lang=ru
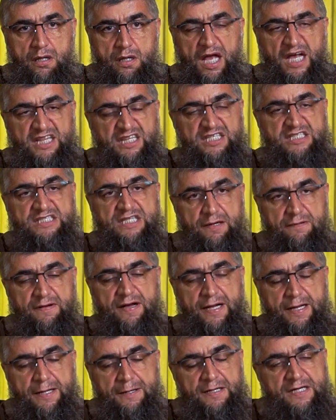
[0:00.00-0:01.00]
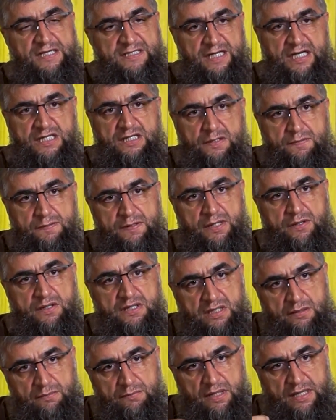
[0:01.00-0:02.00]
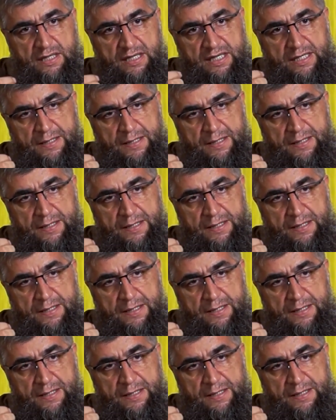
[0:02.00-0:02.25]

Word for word: Эти слова, из этого говорит им